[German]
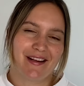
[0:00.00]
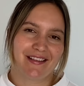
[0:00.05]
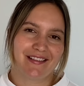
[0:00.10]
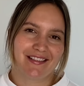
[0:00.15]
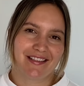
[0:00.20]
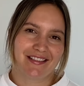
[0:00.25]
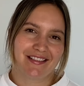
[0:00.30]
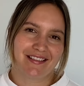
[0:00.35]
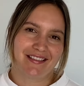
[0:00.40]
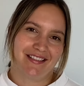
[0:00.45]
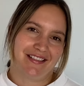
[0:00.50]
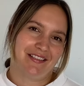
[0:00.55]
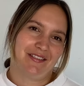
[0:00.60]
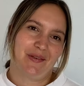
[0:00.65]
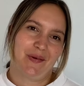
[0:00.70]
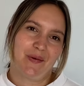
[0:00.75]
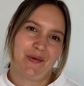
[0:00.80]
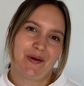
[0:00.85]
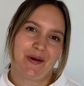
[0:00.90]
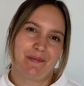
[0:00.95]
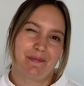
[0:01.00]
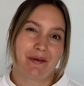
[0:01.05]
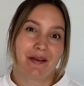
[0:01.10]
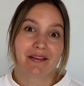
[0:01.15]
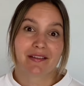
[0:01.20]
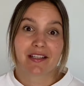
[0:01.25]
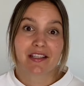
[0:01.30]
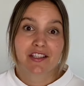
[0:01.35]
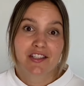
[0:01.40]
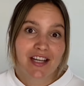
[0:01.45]
als dass es dich zur Ruhe
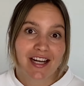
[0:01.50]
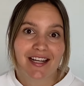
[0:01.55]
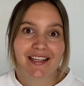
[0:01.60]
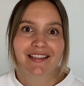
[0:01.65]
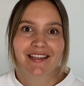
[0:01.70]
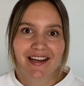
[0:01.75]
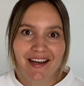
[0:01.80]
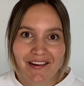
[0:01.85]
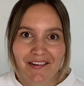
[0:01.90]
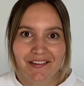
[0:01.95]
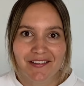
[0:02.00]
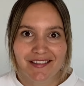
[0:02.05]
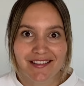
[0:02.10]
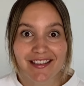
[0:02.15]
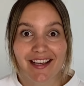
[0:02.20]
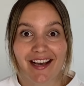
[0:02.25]
bringt, dann schalt aus.